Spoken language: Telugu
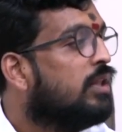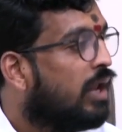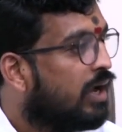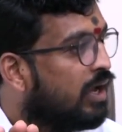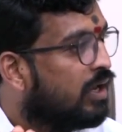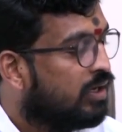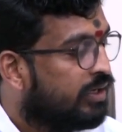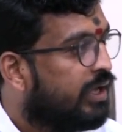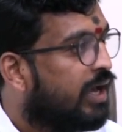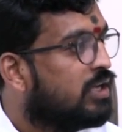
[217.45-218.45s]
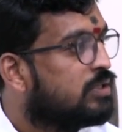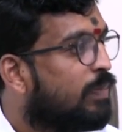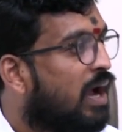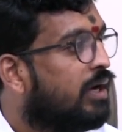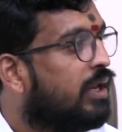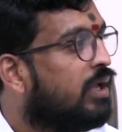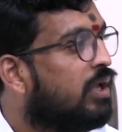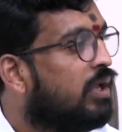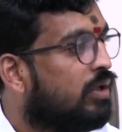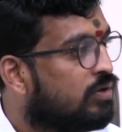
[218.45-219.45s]
తెలంగాణ టీఆర్ఎస్
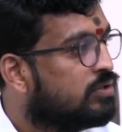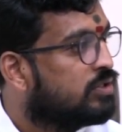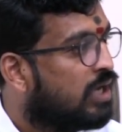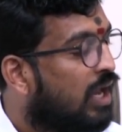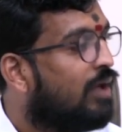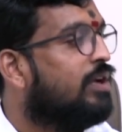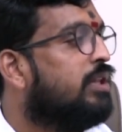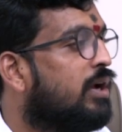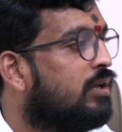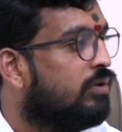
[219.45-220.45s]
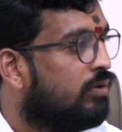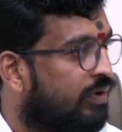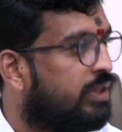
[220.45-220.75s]
పార్టీకి ఈరోజు చాలా వ్యతిరేకత